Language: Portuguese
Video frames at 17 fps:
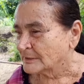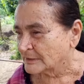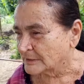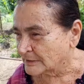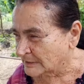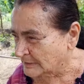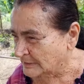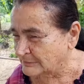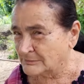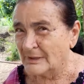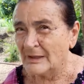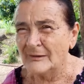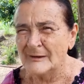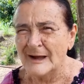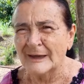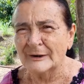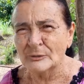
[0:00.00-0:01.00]
E
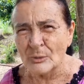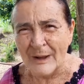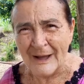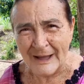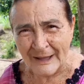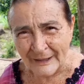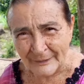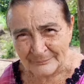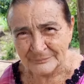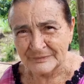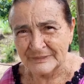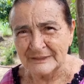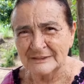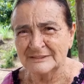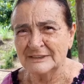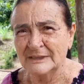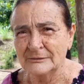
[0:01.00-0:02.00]
enraruar.
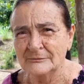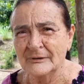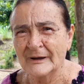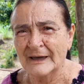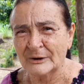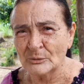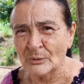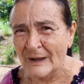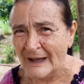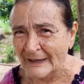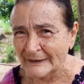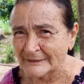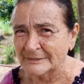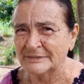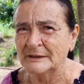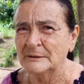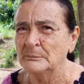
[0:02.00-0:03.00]
Tem que ser
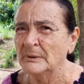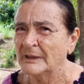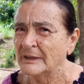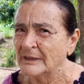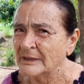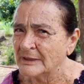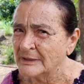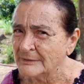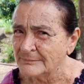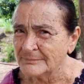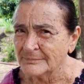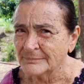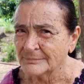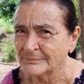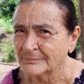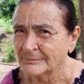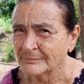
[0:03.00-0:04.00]
envaruada também.
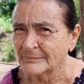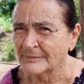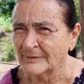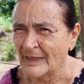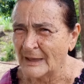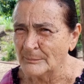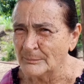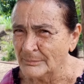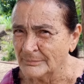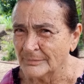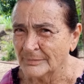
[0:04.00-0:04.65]
Sabe?